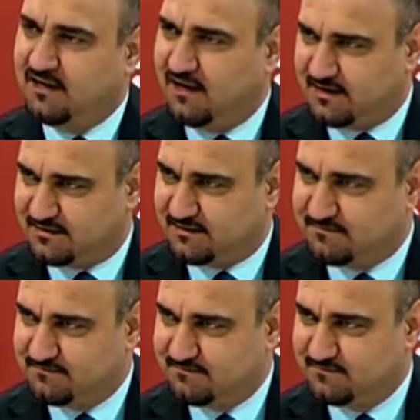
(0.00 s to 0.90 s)
خارطة
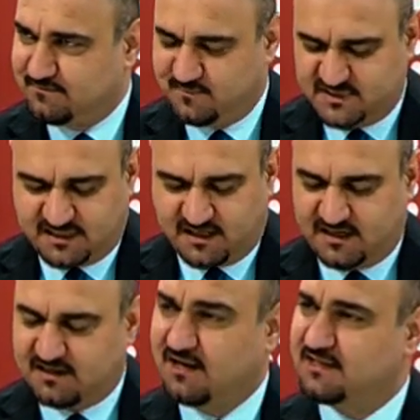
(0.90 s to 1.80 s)

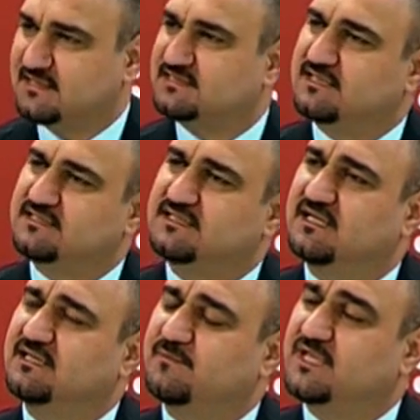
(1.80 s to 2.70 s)
بصراحة خارطة سياسية
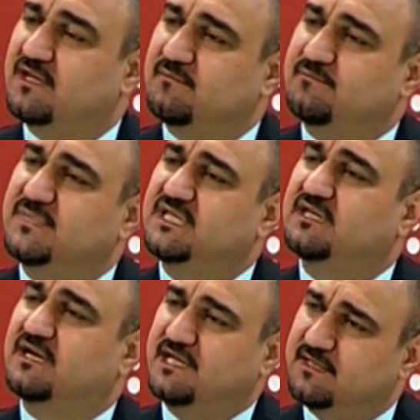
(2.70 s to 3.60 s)
تبدأ
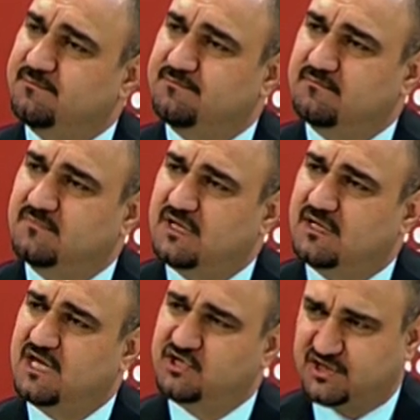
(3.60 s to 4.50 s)
بترحيب
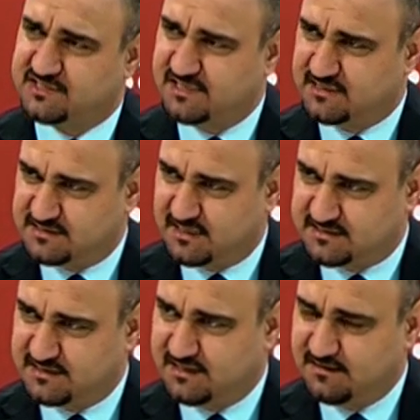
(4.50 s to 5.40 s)
أي شخصية
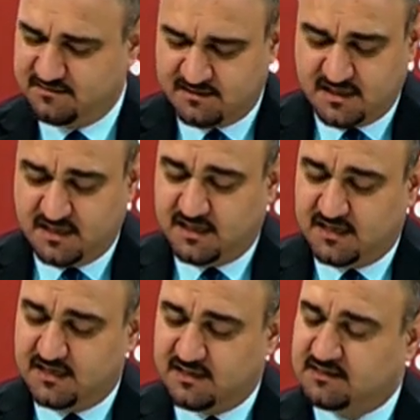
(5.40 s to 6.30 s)
سياسية
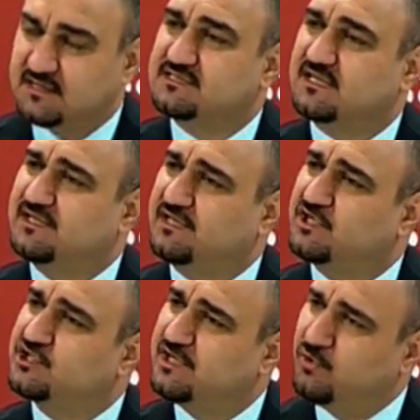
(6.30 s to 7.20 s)
آه، تستطيع
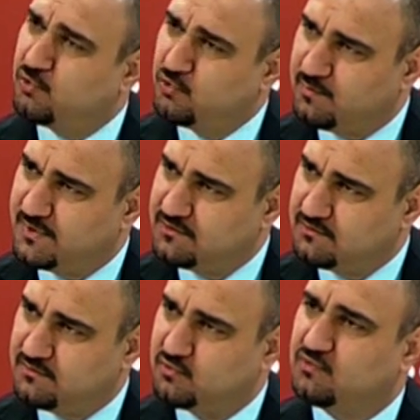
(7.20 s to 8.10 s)
تشكيل حكومة
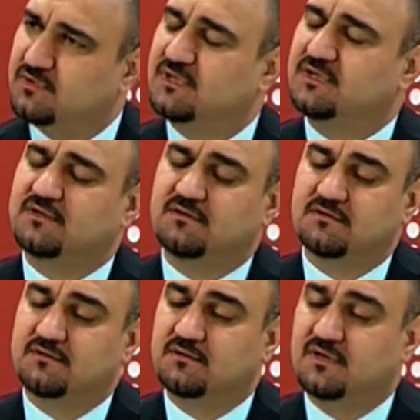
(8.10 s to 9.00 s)
آه،
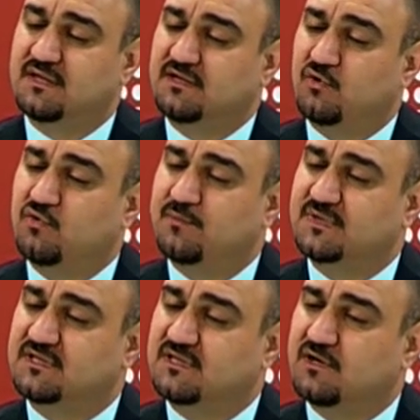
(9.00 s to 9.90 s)
هذه الحكومة
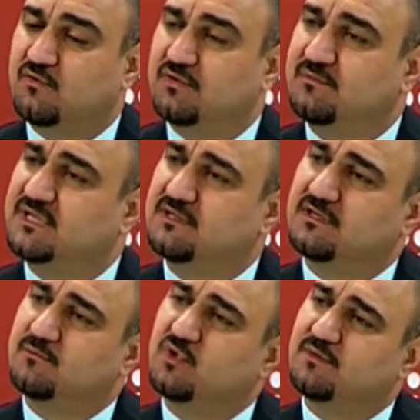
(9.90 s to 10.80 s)
تتكون
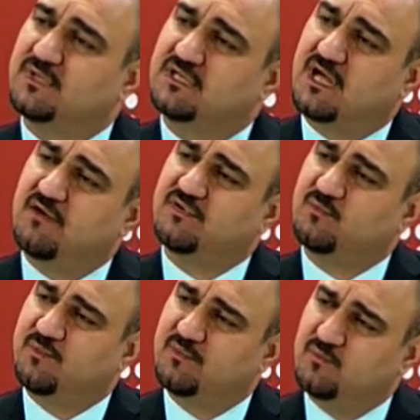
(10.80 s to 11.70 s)
من من كافة
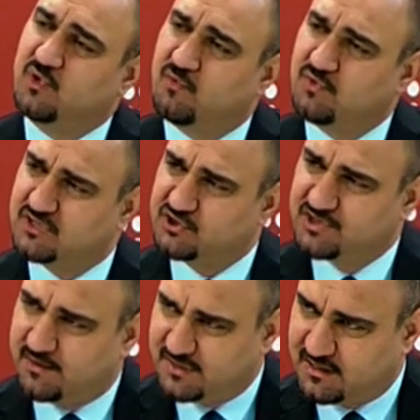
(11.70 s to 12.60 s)
مكونات
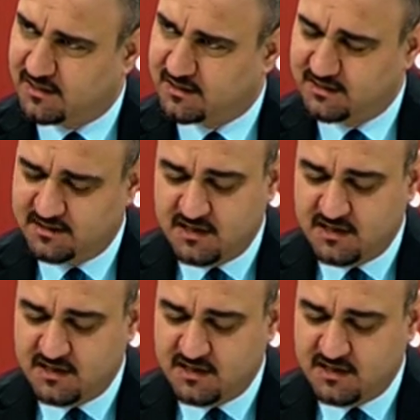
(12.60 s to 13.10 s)
الشعب العراقي